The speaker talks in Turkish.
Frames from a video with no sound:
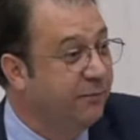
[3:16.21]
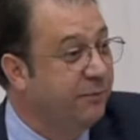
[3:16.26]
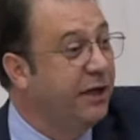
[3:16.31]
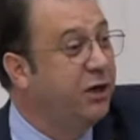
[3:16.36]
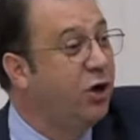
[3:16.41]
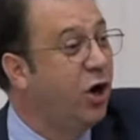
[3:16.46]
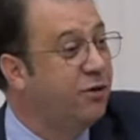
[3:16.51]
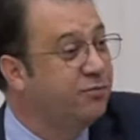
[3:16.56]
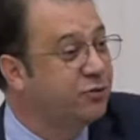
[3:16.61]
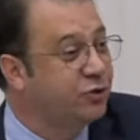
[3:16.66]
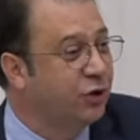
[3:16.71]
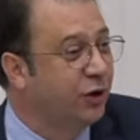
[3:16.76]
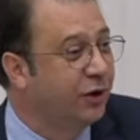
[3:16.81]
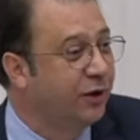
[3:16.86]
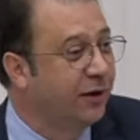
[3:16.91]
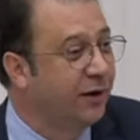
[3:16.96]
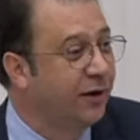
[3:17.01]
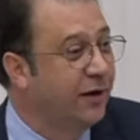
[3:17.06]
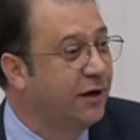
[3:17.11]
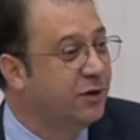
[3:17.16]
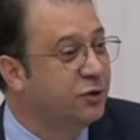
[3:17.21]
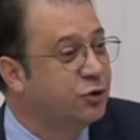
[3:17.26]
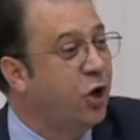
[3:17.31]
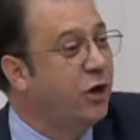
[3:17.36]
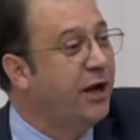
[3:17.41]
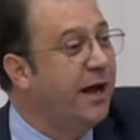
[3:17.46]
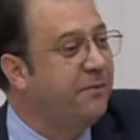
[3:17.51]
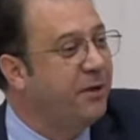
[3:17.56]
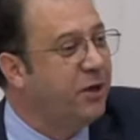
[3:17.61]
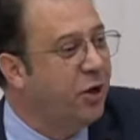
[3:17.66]
Biliyor musun?
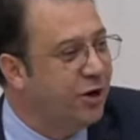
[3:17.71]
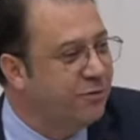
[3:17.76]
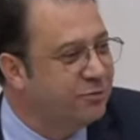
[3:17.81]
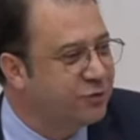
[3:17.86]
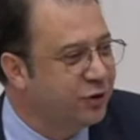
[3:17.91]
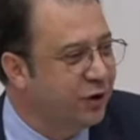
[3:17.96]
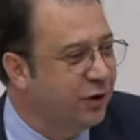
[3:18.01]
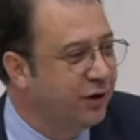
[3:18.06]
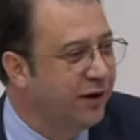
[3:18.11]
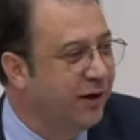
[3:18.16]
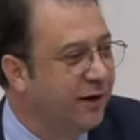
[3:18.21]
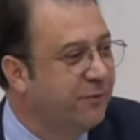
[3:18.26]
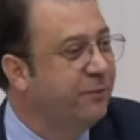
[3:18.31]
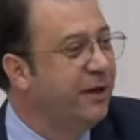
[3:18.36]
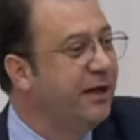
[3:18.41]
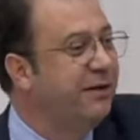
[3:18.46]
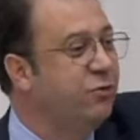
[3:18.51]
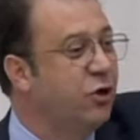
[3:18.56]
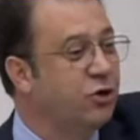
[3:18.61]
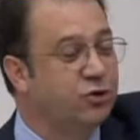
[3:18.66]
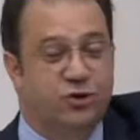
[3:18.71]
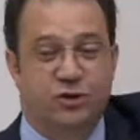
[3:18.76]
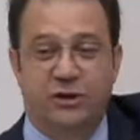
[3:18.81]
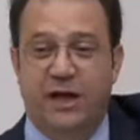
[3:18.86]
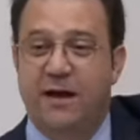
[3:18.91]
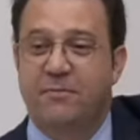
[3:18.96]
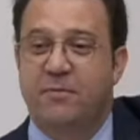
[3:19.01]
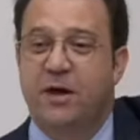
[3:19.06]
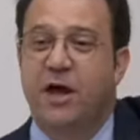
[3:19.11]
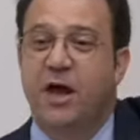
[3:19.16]
Söyle biliyor musun?
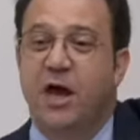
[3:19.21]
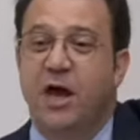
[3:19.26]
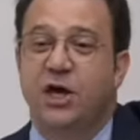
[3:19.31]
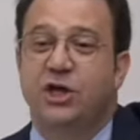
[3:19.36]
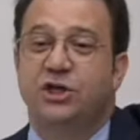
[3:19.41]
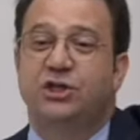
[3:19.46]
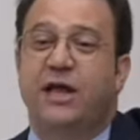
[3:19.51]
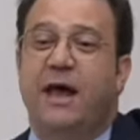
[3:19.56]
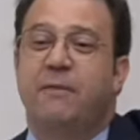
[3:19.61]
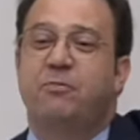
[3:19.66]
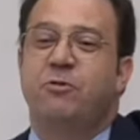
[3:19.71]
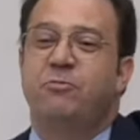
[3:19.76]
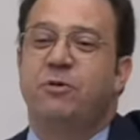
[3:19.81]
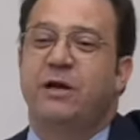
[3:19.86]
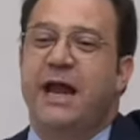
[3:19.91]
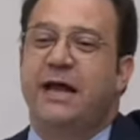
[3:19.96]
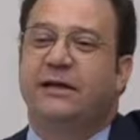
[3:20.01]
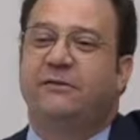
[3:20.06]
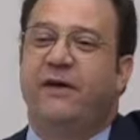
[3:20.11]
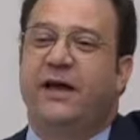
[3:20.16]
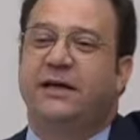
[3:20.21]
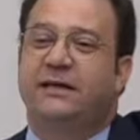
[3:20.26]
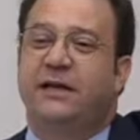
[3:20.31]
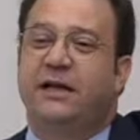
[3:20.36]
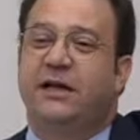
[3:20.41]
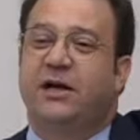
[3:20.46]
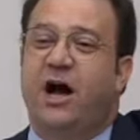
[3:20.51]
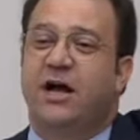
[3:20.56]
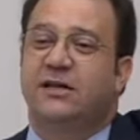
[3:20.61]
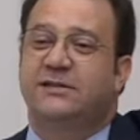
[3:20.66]
Bilmiyorsun değil mi? İşte bu
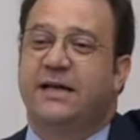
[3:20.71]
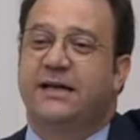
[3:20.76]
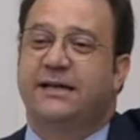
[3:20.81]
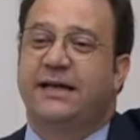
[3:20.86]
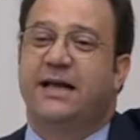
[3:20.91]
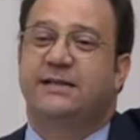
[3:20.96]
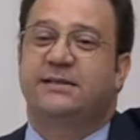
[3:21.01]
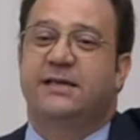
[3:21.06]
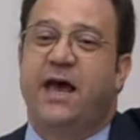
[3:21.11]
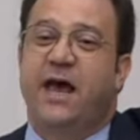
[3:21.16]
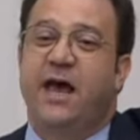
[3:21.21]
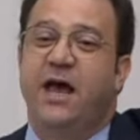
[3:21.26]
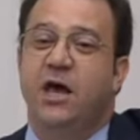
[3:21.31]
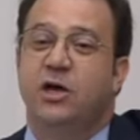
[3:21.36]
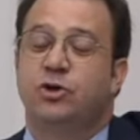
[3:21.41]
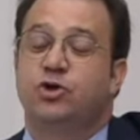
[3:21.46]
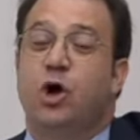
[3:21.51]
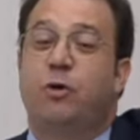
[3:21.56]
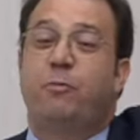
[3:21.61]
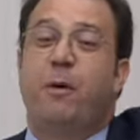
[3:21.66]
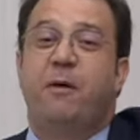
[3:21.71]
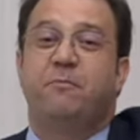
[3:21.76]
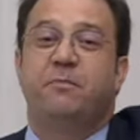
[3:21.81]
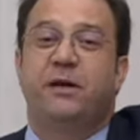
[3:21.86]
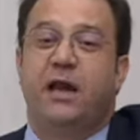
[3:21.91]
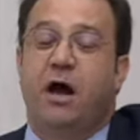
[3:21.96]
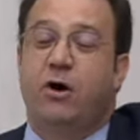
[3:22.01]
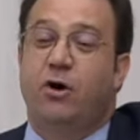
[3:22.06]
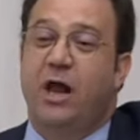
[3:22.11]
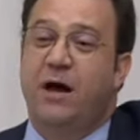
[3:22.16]
milletvekili Kars'a gelse çoban
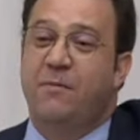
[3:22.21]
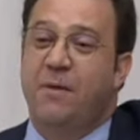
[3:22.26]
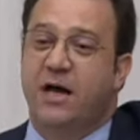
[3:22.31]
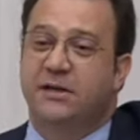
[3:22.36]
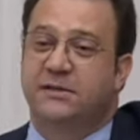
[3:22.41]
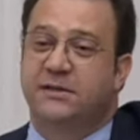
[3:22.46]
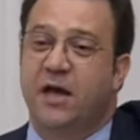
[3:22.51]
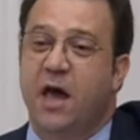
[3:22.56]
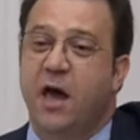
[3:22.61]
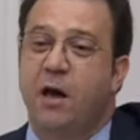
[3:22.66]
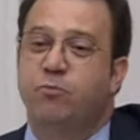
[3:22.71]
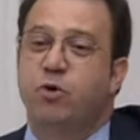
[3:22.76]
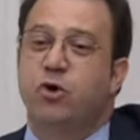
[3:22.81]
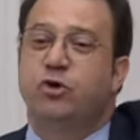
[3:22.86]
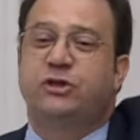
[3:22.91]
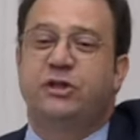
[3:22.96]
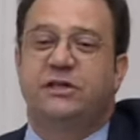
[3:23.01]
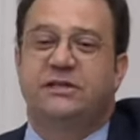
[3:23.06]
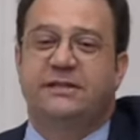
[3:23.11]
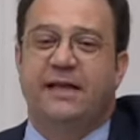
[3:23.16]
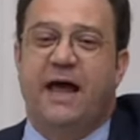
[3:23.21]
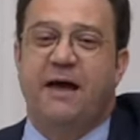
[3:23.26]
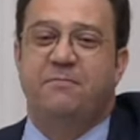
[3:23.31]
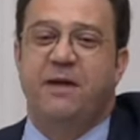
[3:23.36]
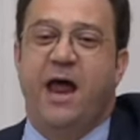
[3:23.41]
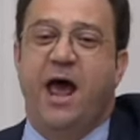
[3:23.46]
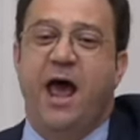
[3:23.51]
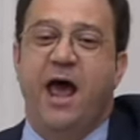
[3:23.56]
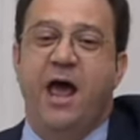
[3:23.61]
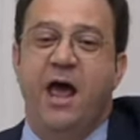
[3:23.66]
bile olamaz. Bu
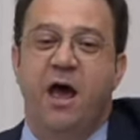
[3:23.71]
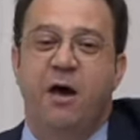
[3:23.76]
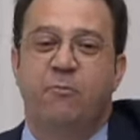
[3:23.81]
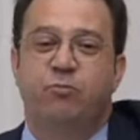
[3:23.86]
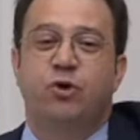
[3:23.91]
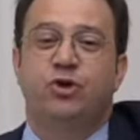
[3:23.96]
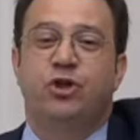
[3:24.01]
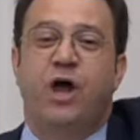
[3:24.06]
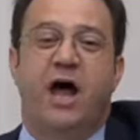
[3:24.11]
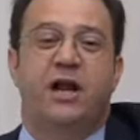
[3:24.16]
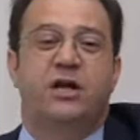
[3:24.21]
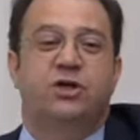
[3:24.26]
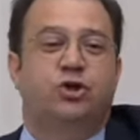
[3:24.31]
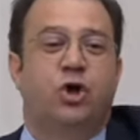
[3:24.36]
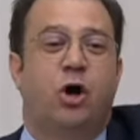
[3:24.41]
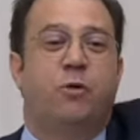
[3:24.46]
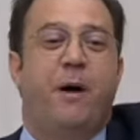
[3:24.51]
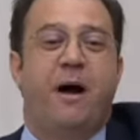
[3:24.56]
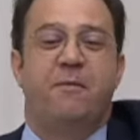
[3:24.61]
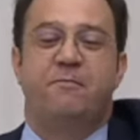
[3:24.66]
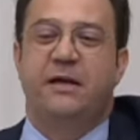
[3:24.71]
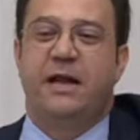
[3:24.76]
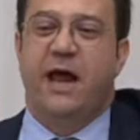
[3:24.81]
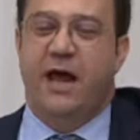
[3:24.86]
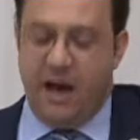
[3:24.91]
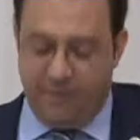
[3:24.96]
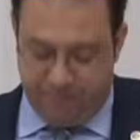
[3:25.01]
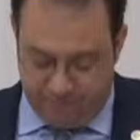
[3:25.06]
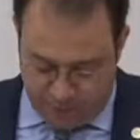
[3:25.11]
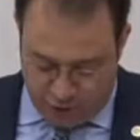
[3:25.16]
sistemle bunları çoban bile
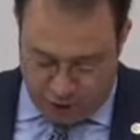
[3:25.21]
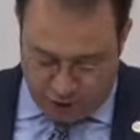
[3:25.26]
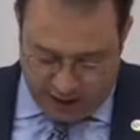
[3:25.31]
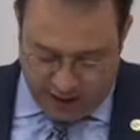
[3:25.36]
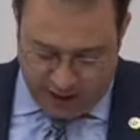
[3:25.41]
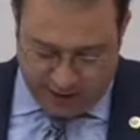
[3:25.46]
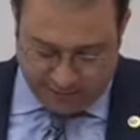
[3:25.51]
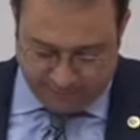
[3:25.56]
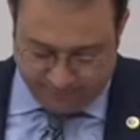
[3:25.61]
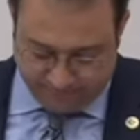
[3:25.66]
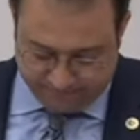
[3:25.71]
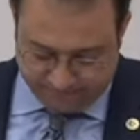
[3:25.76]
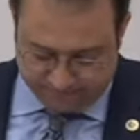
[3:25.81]
yapmıyorlar.